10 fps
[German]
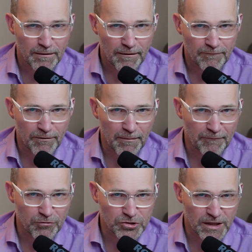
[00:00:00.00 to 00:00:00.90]
wie man
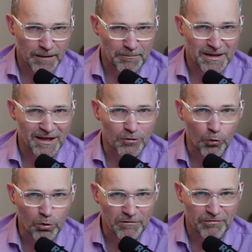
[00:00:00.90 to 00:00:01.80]
vollstreckt mit der
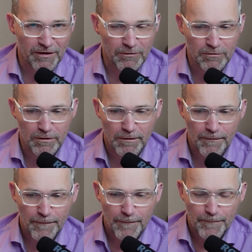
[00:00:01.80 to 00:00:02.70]
Lohnpfändung.
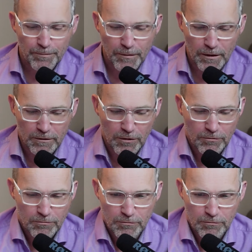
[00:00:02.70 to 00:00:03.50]
Genau. Und das